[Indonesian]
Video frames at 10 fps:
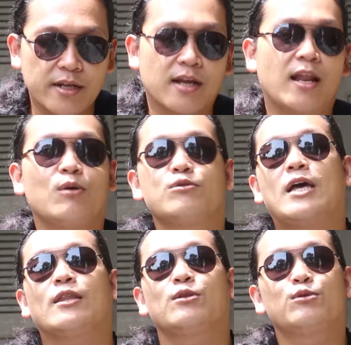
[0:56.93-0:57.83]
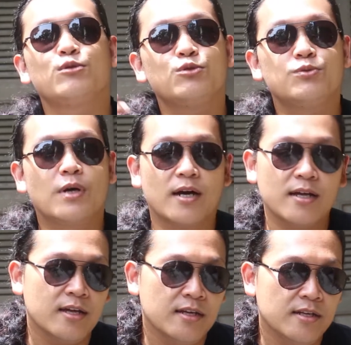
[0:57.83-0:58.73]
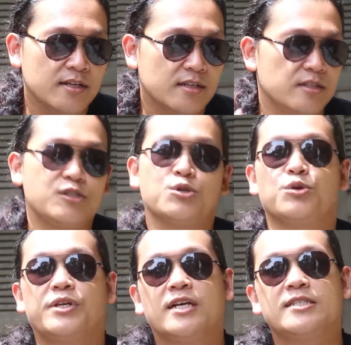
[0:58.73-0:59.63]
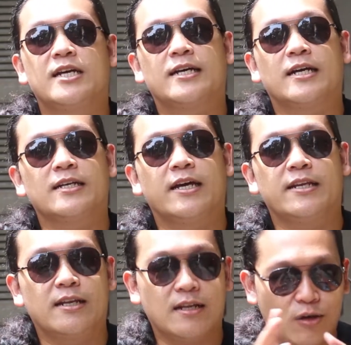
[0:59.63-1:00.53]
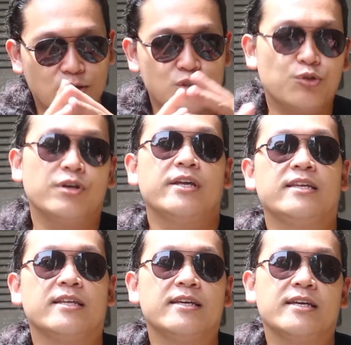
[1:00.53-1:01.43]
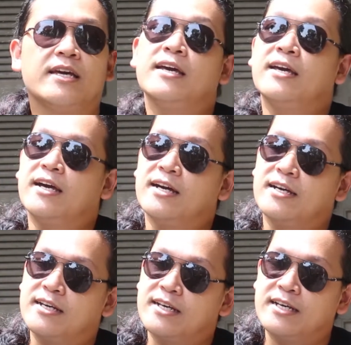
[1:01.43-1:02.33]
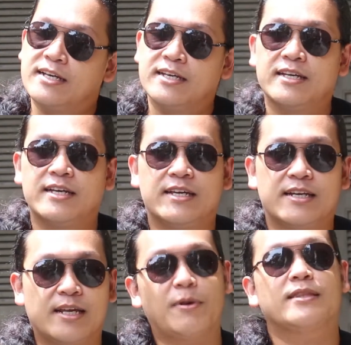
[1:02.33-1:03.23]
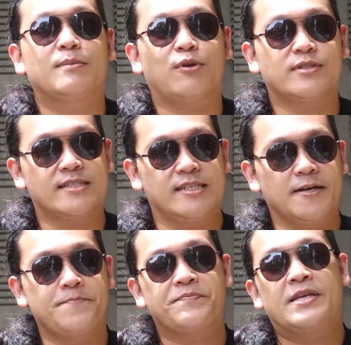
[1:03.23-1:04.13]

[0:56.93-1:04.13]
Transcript: ada yang laku satu, dua. Disyukuri aja karena ini adalah long journey. Jadi uh, nikmatin prosesnya.